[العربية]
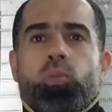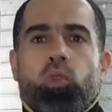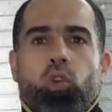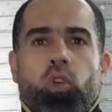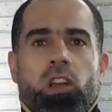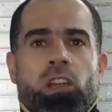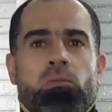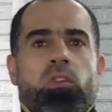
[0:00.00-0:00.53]

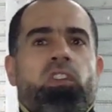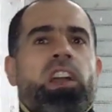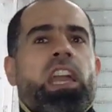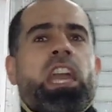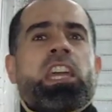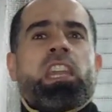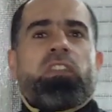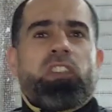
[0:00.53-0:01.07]
اسبوع
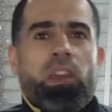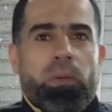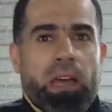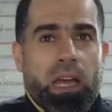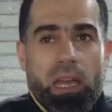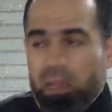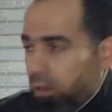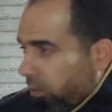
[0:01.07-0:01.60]
المفاجاه هنا في ايه
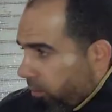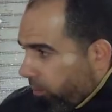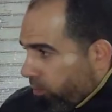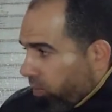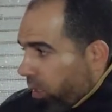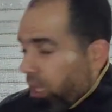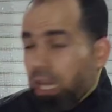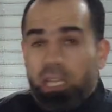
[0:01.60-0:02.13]
بقى
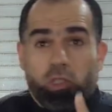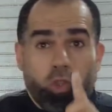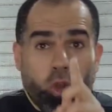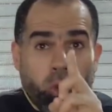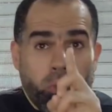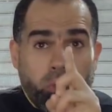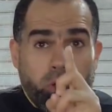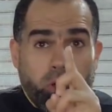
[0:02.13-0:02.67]
لغايه
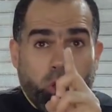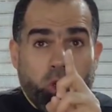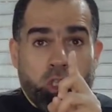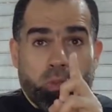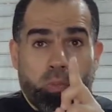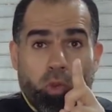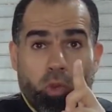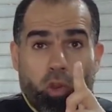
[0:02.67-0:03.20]
عمر
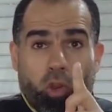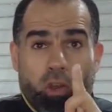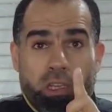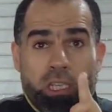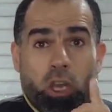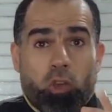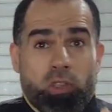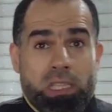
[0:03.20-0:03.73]
اسبوع
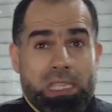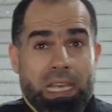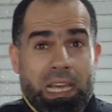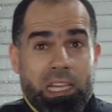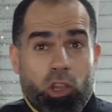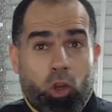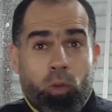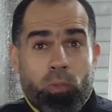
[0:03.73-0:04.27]
ياخد
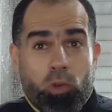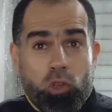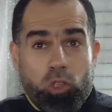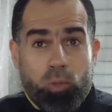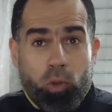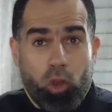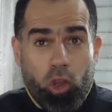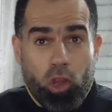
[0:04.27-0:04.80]
الزغاليل عمر
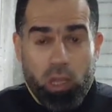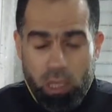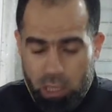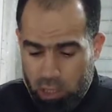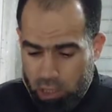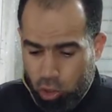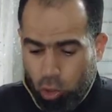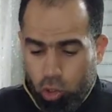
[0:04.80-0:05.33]
اسبوع
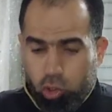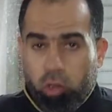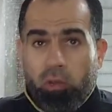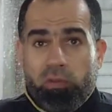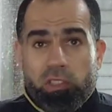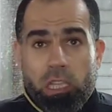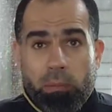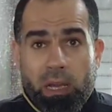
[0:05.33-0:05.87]

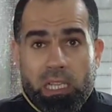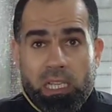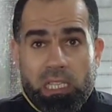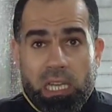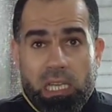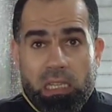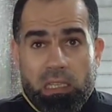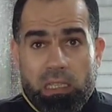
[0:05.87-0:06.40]
يحطهم في طبق
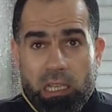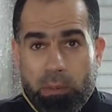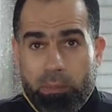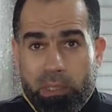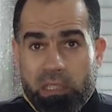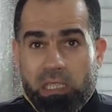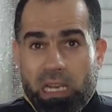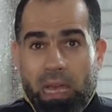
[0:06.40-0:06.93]
كده
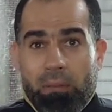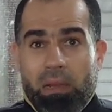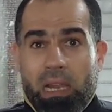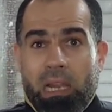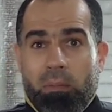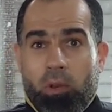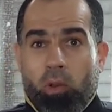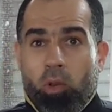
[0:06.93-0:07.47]
البنت العامله
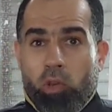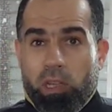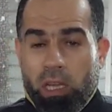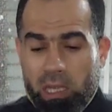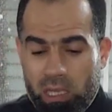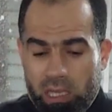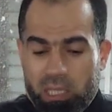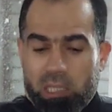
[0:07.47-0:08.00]
اللي موجوده
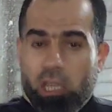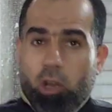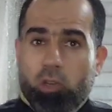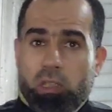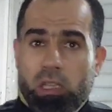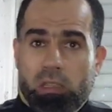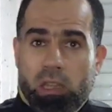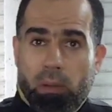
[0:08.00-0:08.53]

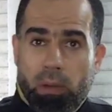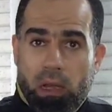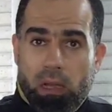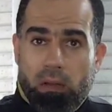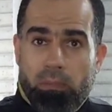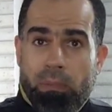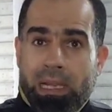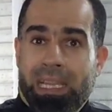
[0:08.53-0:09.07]
تاخد الطبق
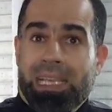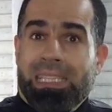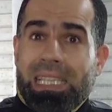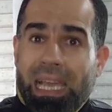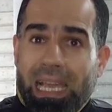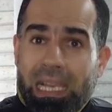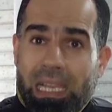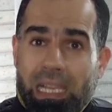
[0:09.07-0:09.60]
مليان
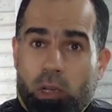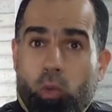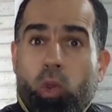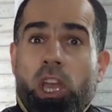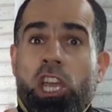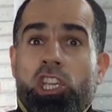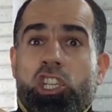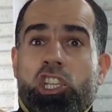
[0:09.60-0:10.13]
زغاليل
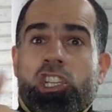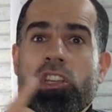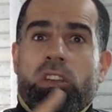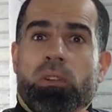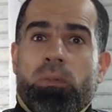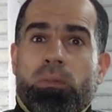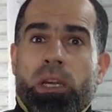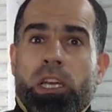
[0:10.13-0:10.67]
وقشر
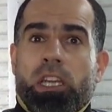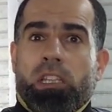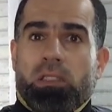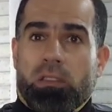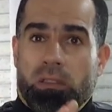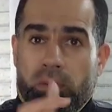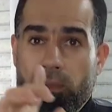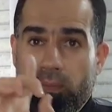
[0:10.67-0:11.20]
بيض
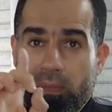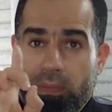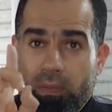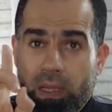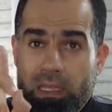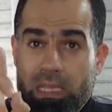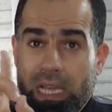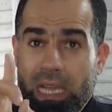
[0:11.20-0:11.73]

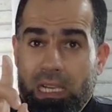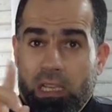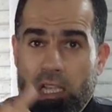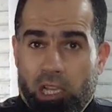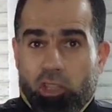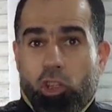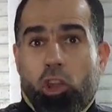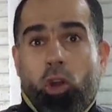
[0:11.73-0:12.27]

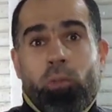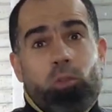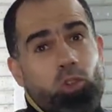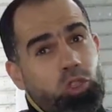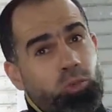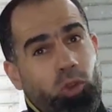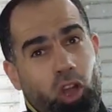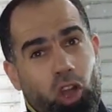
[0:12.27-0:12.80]
يعني دول عمره
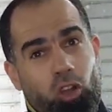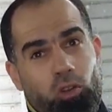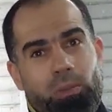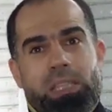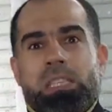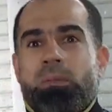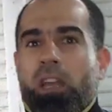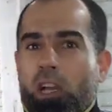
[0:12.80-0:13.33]
اسبوع اهو
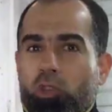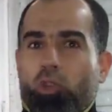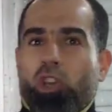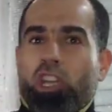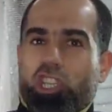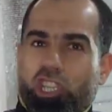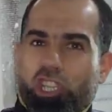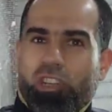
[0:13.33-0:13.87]
بس بياخدوا
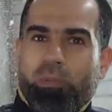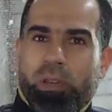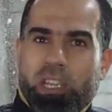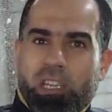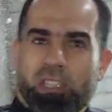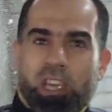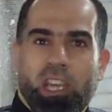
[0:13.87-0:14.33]
قشر بيض